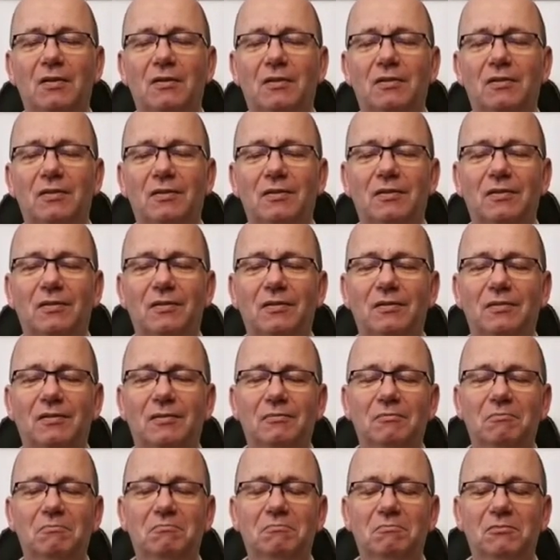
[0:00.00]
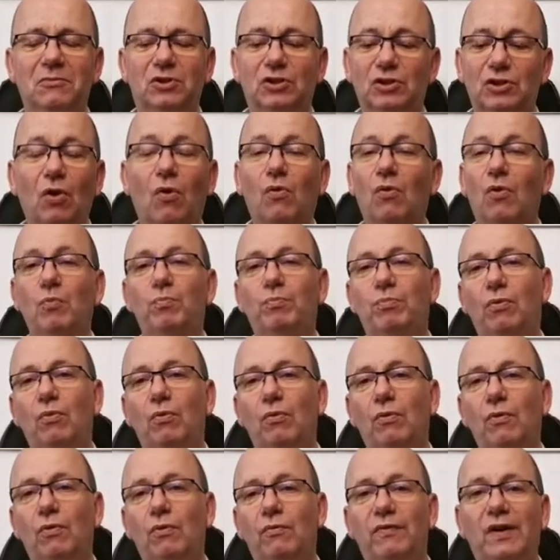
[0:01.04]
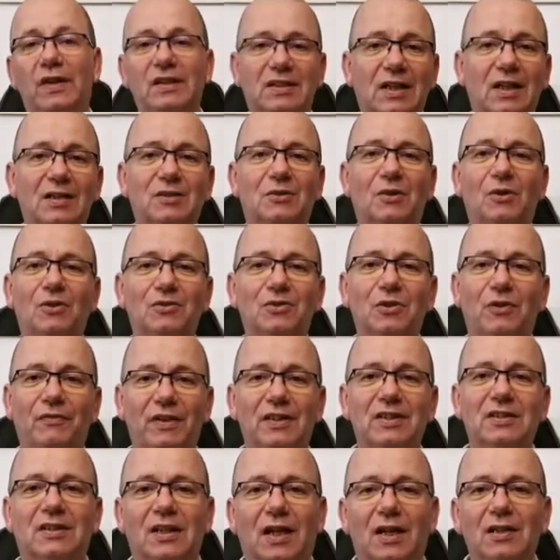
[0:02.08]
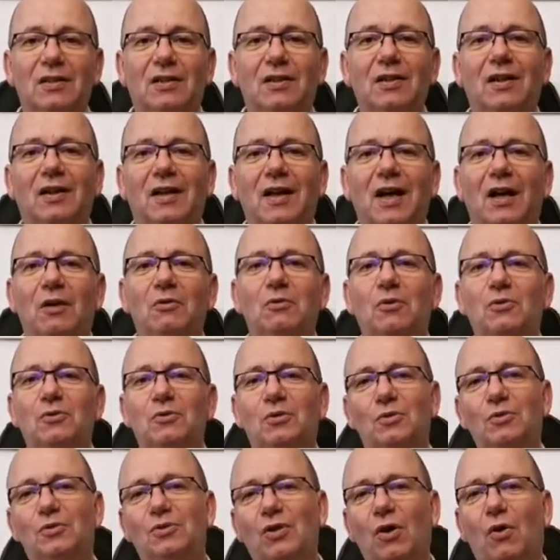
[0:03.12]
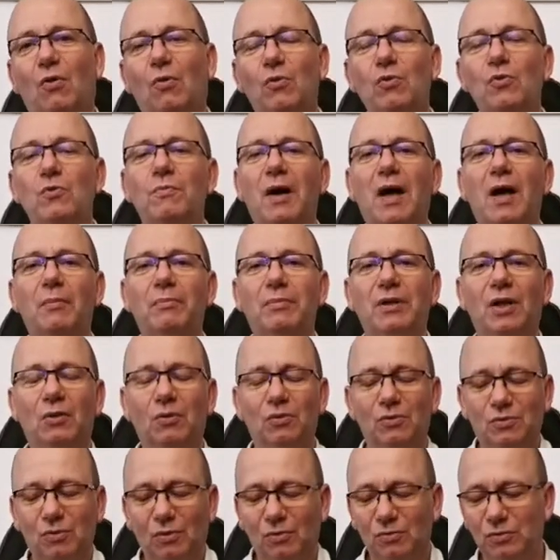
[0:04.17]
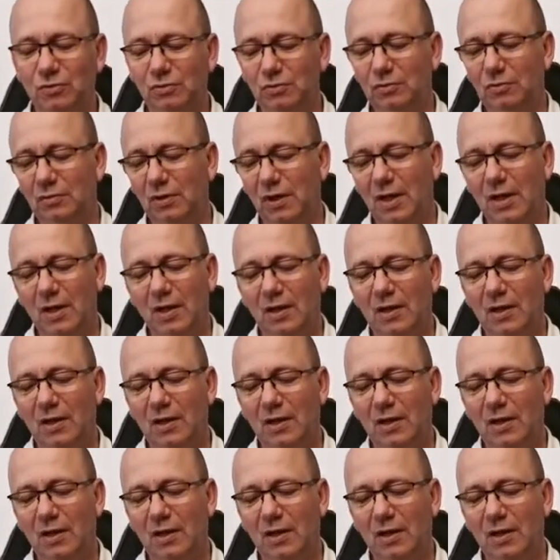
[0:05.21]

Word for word: euh, sans repos, 24 heures sur 24 à notre temps humain, bien entendu.